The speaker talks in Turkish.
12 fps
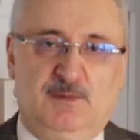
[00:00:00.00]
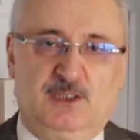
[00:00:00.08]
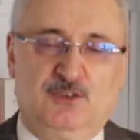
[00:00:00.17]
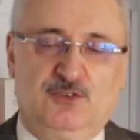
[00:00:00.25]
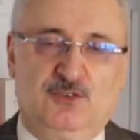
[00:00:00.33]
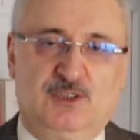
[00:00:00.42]
ve
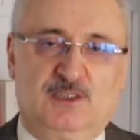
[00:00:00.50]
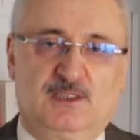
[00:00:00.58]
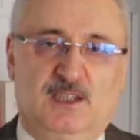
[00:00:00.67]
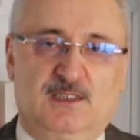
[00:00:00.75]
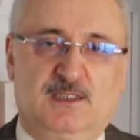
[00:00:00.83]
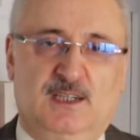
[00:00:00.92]
meclis
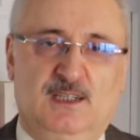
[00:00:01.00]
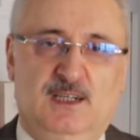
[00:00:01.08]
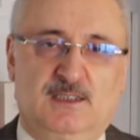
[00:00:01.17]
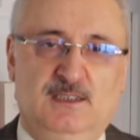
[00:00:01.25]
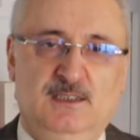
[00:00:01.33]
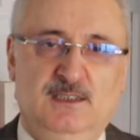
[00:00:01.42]
üyesi
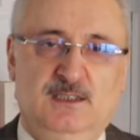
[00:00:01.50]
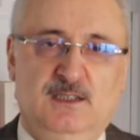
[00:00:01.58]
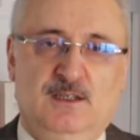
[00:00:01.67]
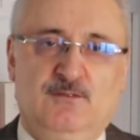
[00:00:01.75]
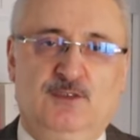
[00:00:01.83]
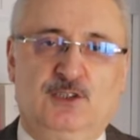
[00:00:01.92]
adayları
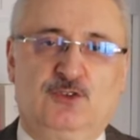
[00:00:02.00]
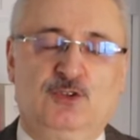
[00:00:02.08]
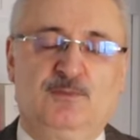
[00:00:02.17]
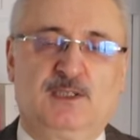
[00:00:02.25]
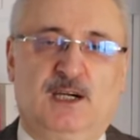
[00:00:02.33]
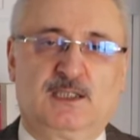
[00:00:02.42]
ve
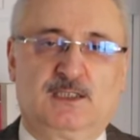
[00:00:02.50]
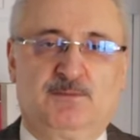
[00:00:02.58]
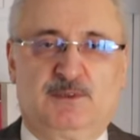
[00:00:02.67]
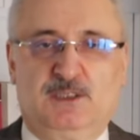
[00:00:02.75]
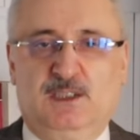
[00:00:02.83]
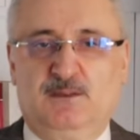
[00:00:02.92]
tüm
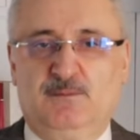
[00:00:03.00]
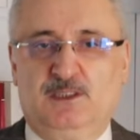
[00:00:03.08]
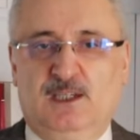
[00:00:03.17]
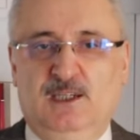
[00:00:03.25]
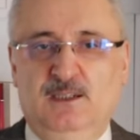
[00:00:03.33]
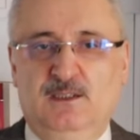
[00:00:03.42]

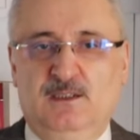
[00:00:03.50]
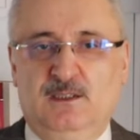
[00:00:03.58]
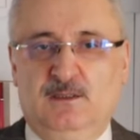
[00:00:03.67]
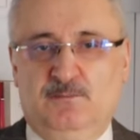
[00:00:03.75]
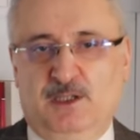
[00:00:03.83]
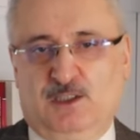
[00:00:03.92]
takipçilerimi de
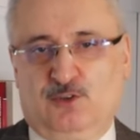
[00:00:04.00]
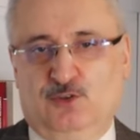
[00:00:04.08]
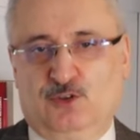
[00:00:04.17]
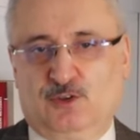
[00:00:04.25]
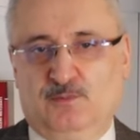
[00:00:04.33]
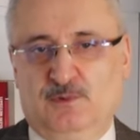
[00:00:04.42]

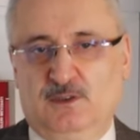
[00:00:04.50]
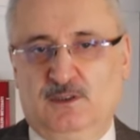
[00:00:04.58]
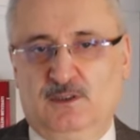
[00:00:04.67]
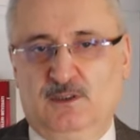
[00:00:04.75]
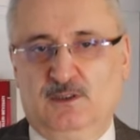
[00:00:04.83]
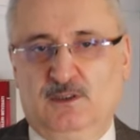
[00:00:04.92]
bekliyorum.
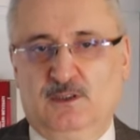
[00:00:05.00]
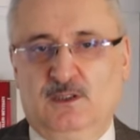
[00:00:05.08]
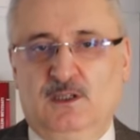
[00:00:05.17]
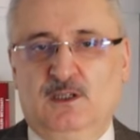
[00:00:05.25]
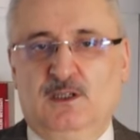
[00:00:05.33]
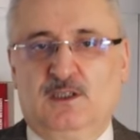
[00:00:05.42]

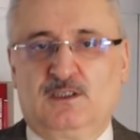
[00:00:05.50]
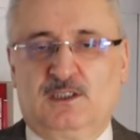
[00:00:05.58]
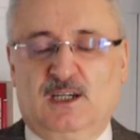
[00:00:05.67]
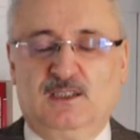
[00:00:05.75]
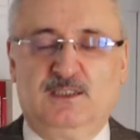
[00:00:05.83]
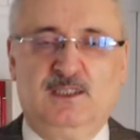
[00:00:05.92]

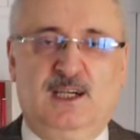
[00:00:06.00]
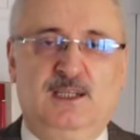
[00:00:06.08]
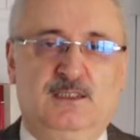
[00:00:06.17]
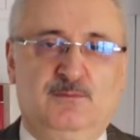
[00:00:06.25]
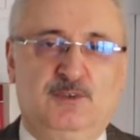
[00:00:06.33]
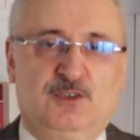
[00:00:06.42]
Canlı
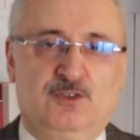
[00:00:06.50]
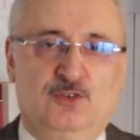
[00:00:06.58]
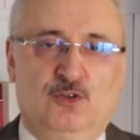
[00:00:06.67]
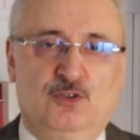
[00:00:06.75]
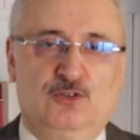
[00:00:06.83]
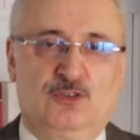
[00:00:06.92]
yayınımızı
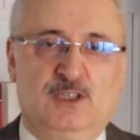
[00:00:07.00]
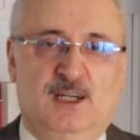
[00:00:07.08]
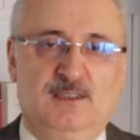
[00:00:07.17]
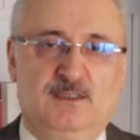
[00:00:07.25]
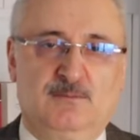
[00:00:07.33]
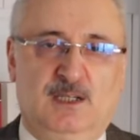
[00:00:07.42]

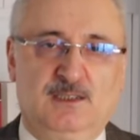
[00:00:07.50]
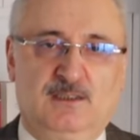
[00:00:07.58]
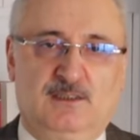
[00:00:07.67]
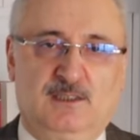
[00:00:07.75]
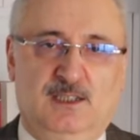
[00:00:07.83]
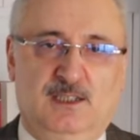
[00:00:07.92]

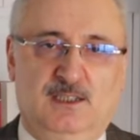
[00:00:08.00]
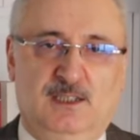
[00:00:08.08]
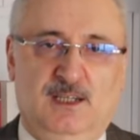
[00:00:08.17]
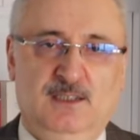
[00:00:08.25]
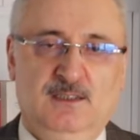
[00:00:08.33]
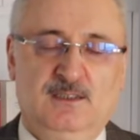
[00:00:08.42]
onurlandırmanız
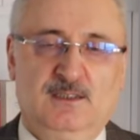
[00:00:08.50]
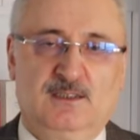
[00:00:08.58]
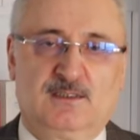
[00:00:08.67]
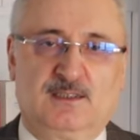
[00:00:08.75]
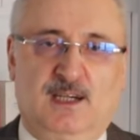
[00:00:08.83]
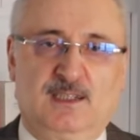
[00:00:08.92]
dileğiyle
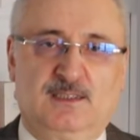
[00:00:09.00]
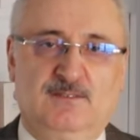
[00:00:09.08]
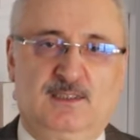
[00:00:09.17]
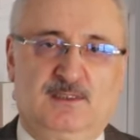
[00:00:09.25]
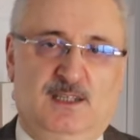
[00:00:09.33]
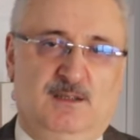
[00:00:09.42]
saygı
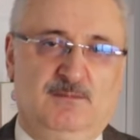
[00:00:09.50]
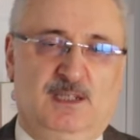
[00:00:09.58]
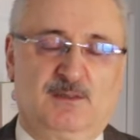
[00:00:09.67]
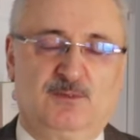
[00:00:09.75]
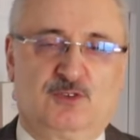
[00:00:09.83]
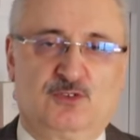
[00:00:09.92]
ve
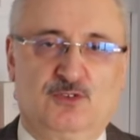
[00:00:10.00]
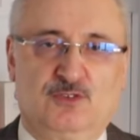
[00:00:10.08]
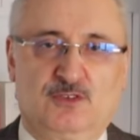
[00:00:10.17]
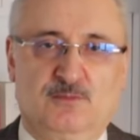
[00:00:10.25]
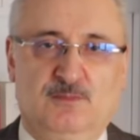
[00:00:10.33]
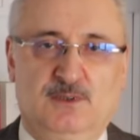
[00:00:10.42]
selamlarımı
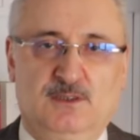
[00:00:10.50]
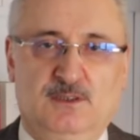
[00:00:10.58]
sunuyorum.